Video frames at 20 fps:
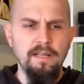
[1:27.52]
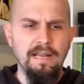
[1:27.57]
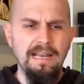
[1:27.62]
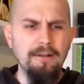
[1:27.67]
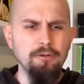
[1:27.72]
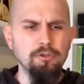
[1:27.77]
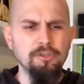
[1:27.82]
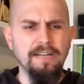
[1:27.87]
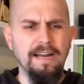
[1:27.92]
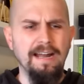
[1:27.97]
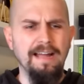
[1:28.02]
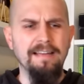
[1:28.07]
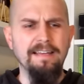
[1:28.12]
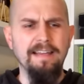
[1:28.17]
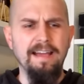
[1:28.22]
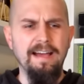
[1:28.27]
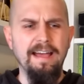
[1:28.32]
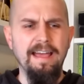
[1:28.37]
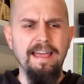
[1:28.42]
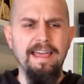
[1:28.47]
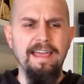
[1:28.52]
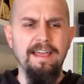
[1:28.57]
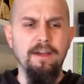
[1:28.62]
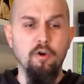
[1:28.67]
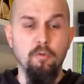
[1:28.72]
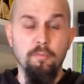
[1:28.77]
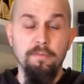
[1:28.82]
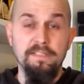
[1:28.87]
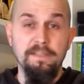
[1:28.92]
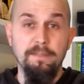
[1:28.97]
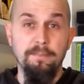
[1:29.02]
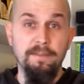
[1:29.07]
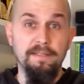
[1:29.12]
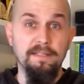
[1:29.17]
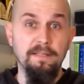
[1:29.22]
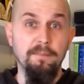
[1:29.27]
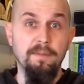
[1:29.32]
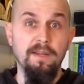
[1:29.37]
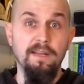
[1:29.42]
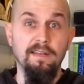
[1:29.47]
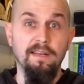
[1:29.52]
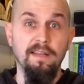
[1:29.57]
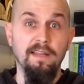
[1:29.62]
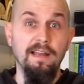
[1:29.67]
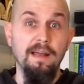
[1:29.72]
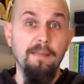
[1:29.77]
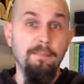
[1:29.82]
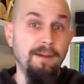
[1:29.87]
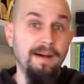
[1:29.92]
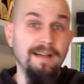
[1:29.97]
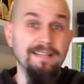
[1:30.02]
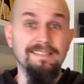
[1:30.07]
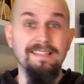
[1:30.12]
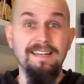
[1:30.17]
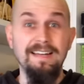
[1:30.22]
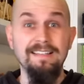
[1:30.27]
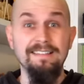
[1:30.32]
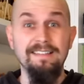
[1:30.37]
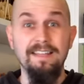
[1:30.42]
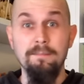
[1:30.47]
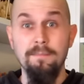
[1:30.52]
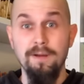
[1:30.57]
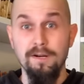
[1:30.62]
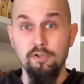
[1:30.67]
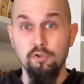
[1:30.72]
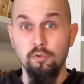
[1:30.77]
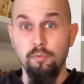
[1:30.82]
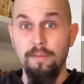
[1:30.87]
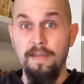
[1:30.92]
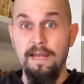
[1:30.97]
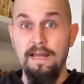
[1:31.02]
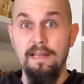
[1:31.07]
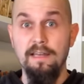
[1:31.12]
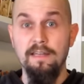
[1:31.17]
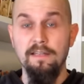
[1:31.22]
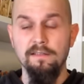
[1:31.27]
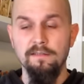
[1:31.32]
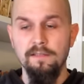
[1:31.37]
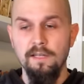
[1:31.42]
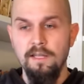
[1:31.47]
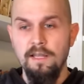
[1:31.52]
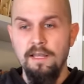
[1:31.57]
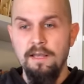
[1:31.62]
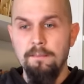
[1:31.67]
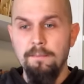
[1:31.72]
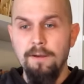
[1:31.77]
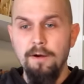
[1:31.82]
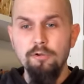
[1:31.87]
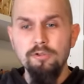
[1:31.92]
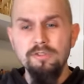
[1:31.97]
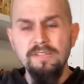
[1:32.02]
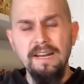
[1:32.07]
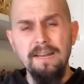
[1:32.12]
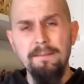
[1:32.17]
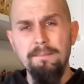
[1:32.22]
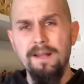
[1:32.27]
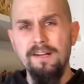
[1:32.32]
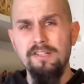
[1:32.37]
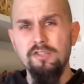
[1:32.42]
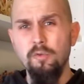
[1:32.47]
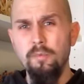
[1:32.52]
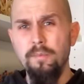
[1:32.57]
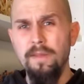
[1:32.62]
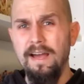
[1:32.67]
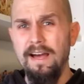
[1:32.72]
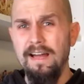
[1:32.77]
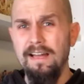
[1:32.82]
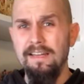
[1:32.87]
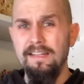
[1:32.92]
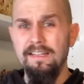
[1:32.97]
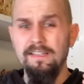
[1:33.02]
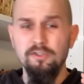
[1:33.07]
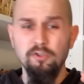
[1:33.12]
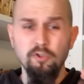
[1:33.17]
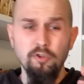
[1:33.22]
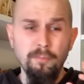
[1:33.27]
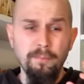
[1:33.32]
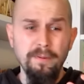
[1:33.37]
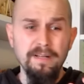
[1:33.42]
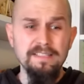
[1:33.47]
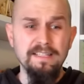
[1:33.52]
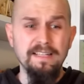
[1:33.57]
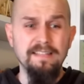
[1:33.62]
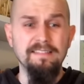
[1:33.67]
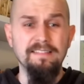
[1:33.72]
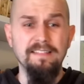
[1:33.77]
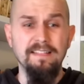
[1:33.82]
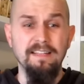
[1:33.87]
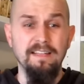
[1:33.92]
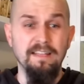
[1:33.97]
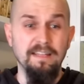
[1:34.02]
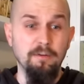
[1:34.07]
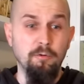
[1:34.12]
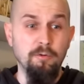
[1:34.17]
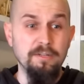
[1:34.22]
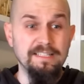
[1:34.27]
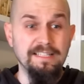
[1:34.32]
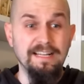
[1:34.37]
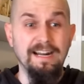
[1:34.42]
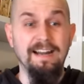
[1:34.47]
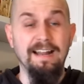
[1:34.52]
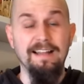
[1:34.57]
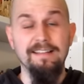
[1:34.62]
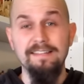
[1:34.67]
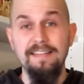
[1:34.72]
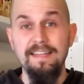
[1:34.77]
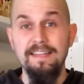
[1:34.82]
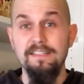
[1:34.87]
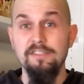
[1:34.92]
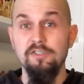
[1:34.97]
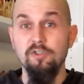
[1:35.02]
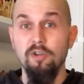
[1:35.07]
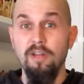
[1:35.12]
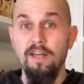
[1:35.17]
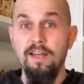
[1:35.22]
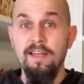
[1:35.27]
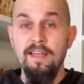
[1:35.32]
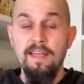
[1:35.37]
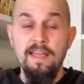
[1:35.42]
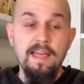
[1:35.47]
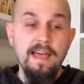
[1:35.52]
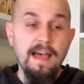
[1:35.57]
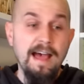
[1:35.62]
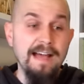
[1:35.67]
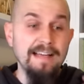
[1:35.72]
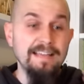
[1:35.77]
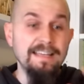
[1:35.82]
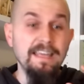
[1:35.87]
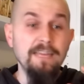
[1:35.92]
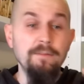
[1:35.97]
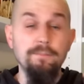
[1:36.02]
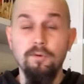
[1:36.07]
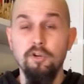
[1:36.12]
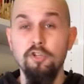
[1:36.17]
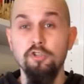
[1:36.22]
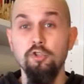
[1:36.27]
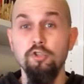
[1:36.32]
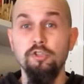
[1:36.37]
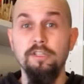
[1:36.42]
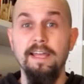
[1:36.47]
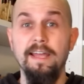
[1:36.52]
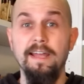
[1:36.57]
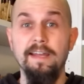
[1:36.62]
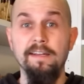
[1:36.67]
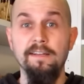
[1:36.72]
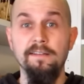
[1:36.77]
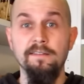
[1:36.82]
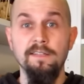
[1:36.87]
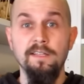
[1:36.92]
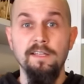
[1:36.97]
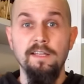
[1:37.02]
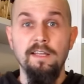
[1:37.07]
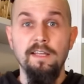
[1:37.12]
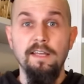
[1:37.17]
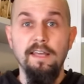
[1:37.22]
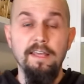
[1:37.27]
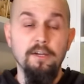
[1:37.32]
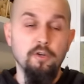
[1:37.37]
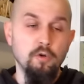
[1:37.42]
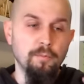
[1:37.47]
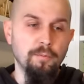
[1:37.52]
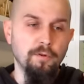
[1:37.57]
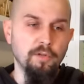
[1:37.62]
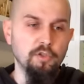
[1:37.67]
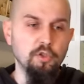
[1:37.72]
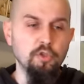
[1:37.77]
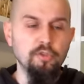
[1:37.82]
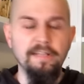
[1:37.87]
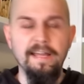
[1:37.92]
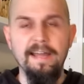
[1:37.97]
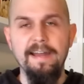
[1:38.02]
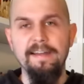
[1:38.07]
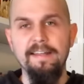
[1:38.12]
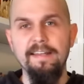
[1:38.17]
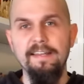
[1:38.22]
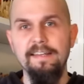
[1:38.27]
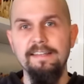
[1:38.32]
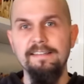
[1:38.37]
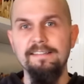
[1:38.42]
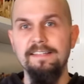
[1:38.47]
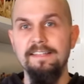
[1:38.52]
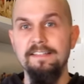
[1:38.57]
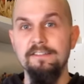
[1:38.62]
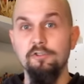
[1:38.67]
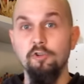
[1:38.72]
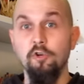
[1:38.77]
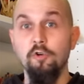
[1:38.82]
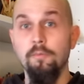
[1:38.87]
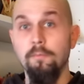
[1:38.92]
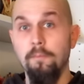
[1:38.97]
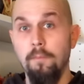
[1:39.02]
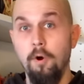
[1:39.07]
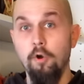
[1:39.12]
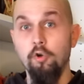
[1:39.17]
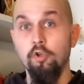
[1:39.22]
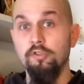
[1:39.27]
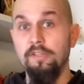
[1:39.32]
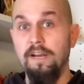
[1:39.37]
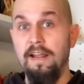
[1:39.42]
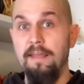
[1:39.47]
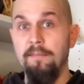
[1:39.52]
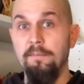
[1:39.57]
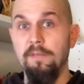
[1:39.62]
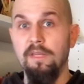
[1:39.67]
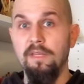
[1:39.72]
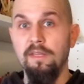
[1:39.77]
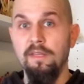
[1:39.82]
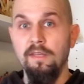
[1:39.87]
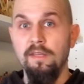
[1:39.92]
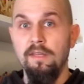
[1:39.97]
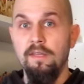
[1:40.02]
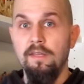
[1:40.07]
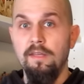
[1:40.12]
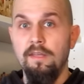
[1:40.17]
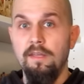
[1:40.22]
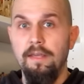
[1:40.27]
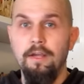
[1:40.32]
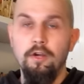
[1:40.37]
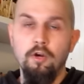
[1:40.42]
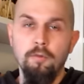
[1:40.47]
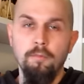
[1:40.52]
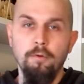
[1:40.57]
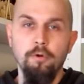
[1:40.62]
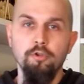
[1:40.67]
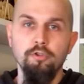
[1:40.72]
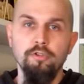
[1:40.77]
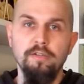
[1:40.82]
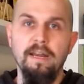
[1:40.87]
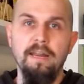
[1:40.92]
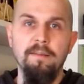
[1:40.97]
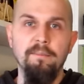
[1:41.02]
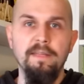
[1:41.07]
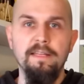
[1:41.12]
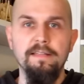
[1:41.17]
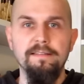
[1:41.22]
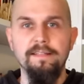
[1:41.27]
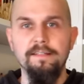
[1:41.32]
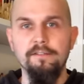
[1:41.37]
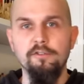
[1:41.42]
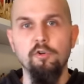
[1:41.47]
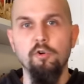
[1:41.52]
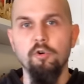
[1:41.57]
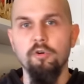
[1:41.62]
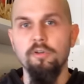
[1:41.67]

L'Australia è, come sapete bene, la patria dei marsupiali, ma oltre ai marsupiali sono presenti in questa grande isola anche i prototeri, e con prototeri intendo monotremi, e con monotremi intendo